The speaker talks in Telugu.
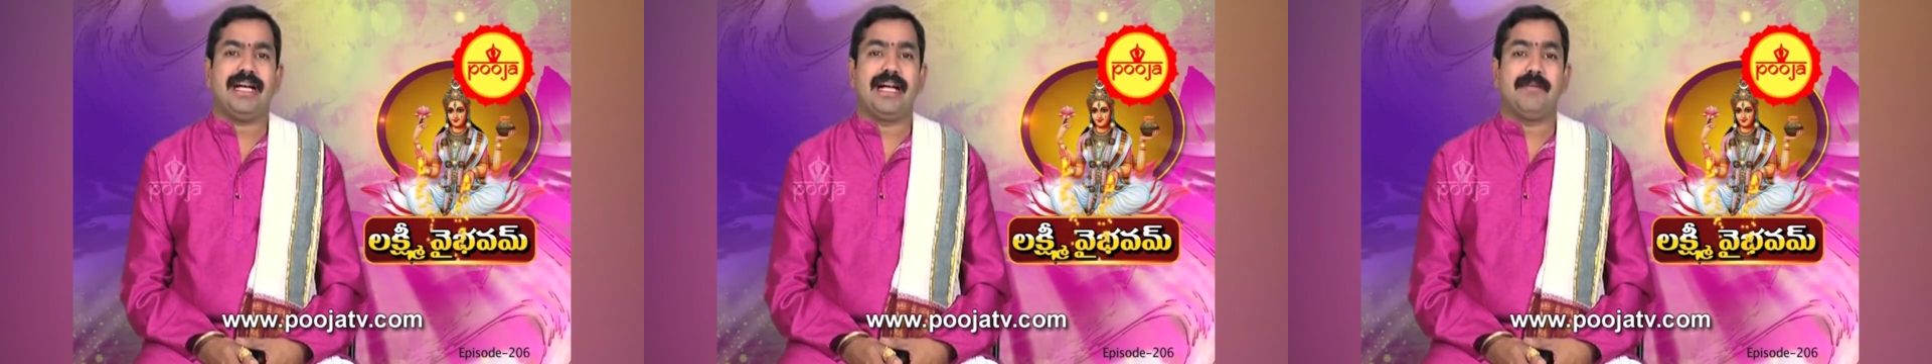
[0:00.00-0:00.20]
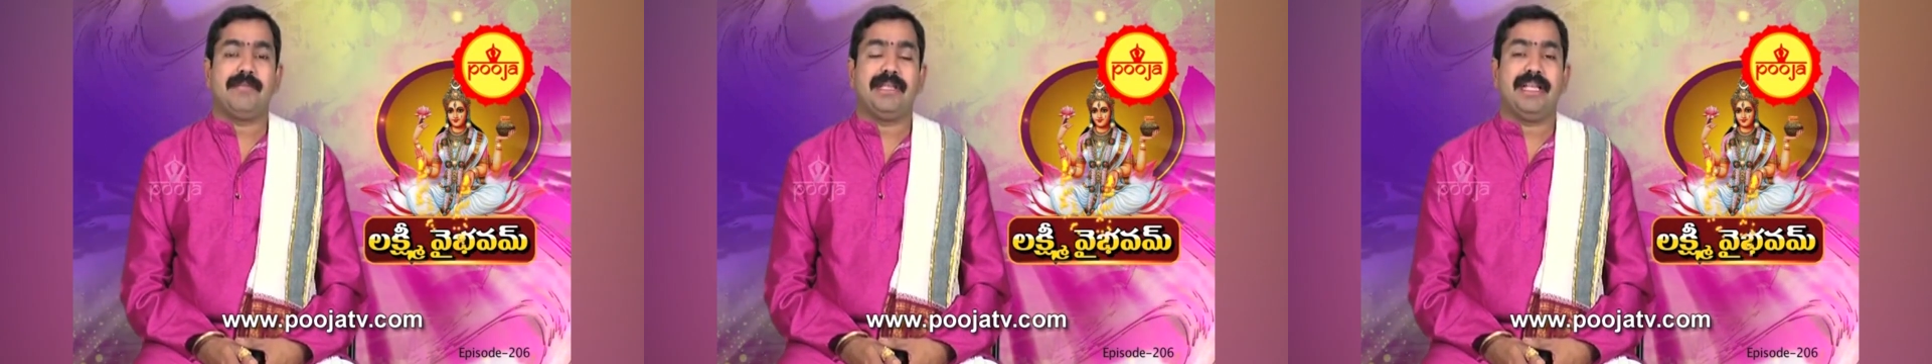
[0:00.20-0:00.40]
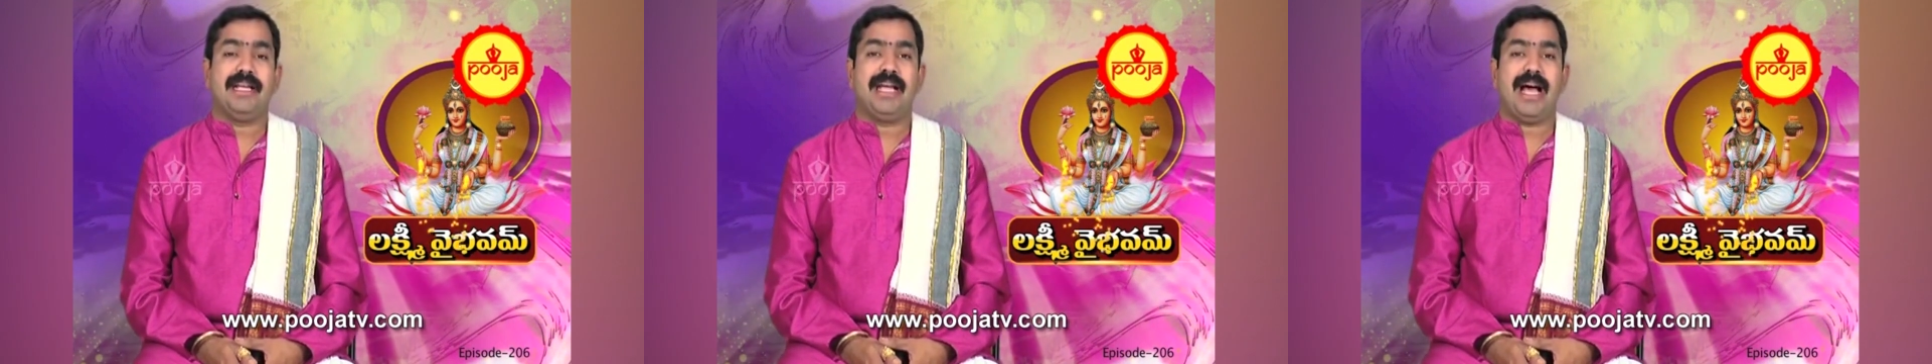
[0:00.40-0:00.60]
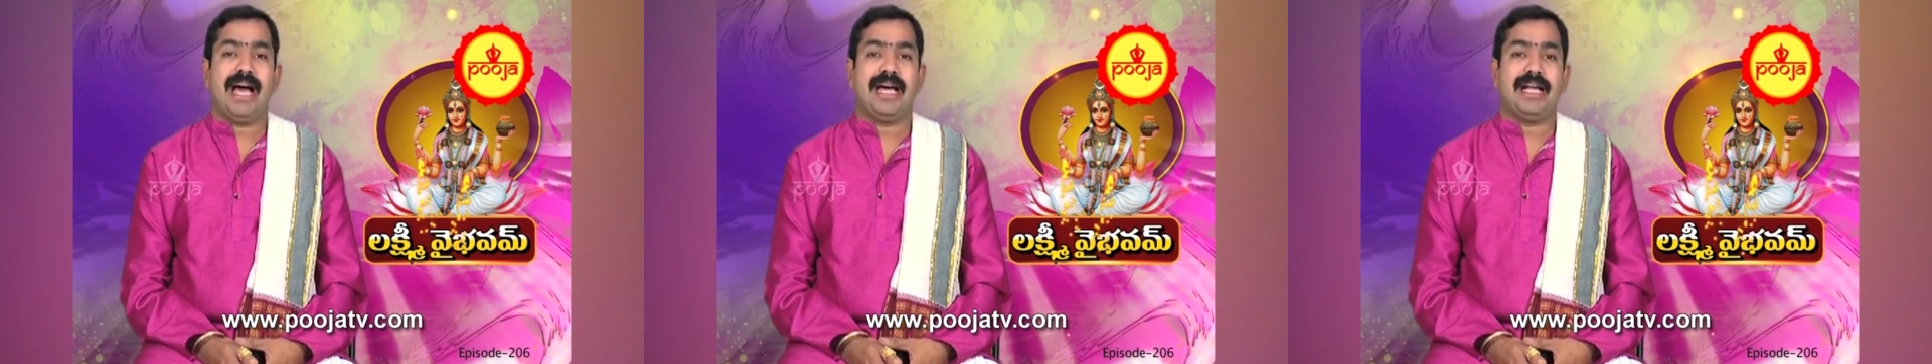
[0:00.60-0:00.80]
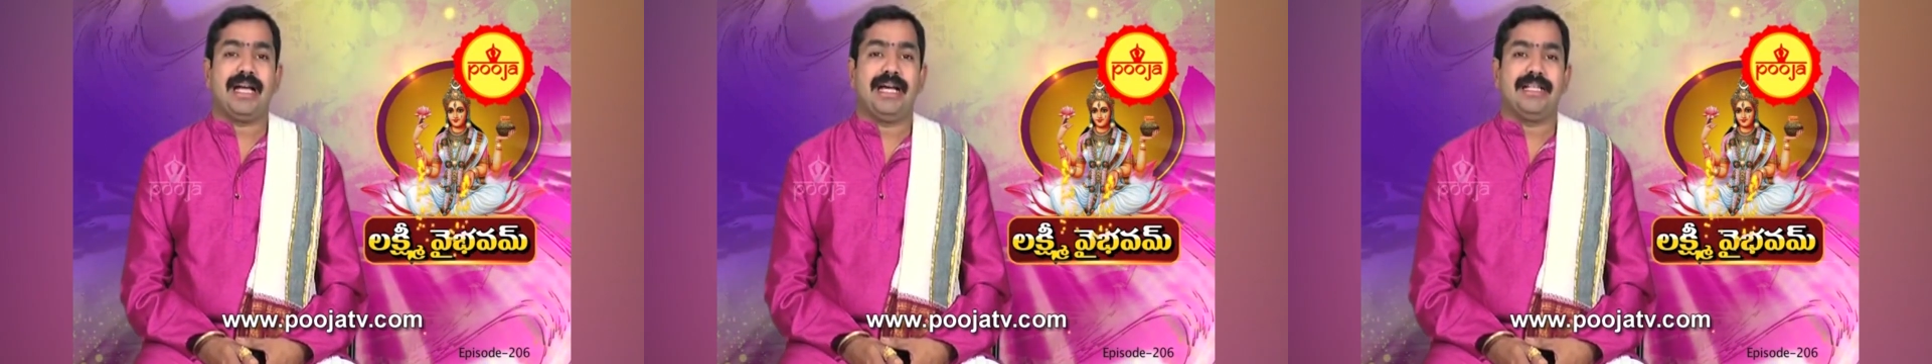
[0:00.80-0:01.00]
గణపతిని
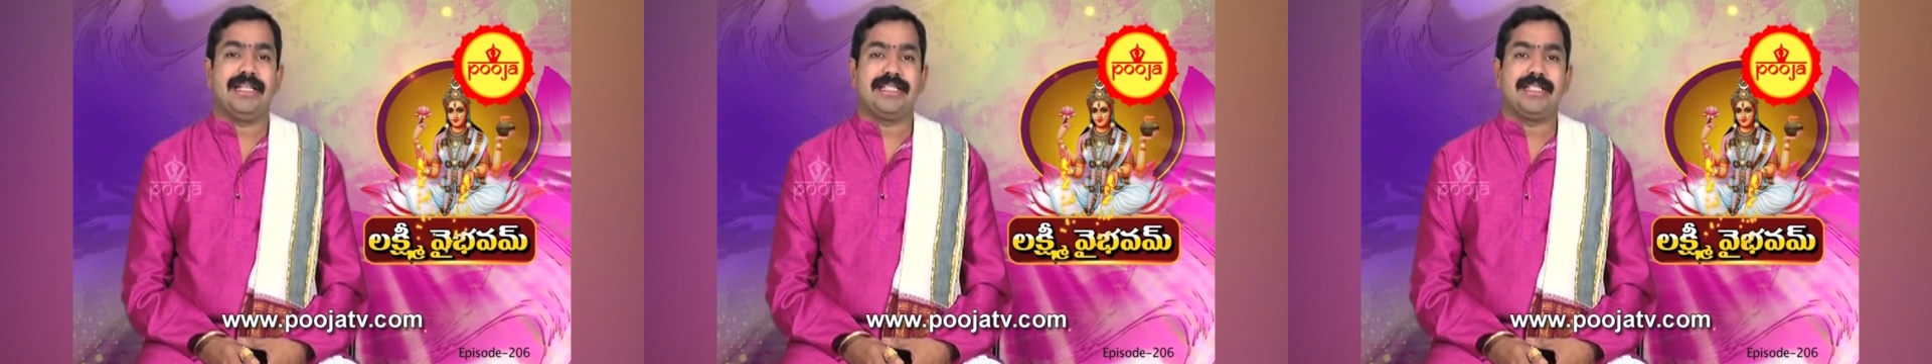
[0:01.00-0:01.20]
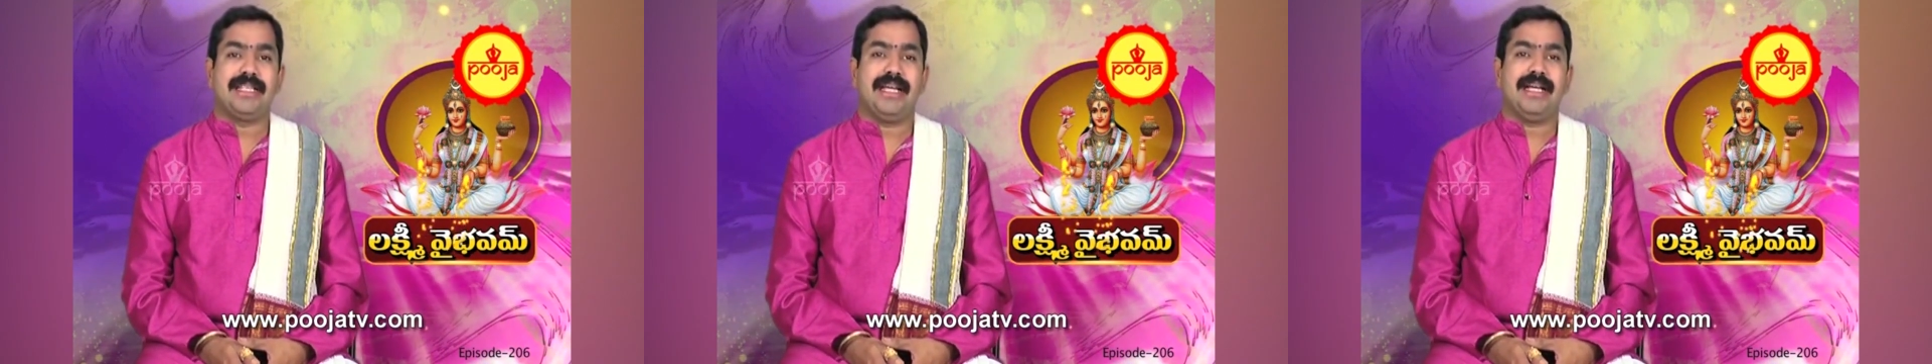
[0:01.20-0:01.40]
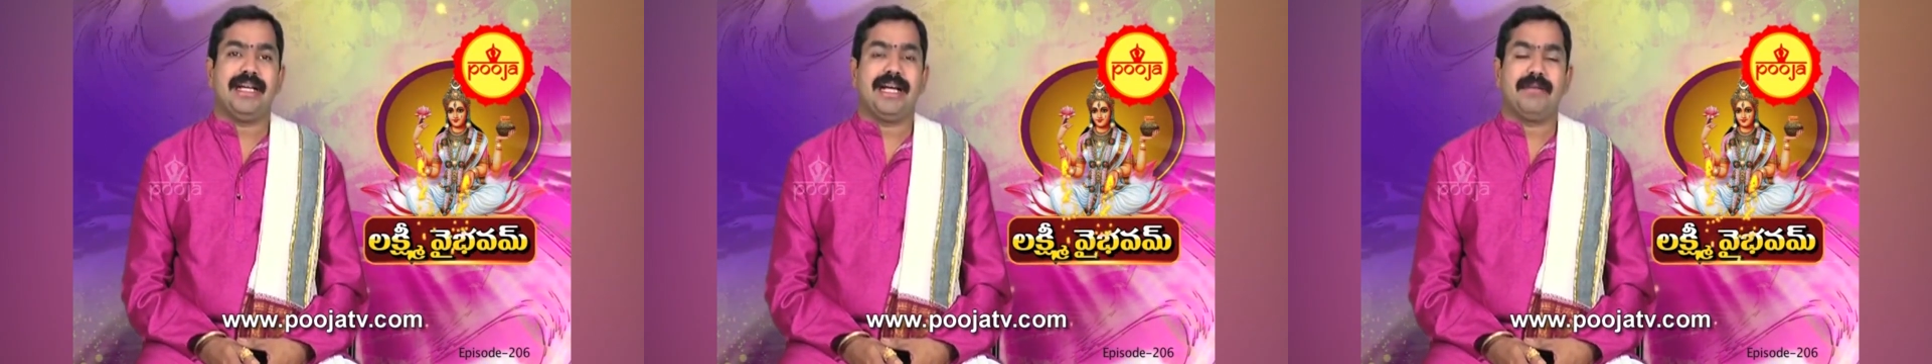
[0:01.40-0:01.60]
ఆరాధిస్తే